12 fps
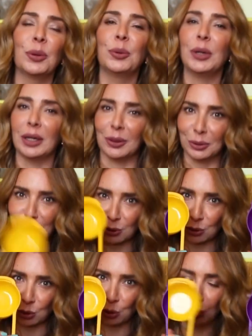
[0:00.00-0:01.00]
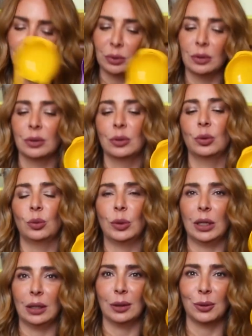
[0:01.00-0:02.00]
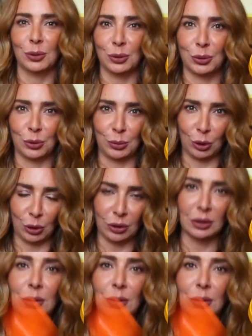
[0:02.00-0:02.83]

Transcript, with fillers: والنص كوب والربع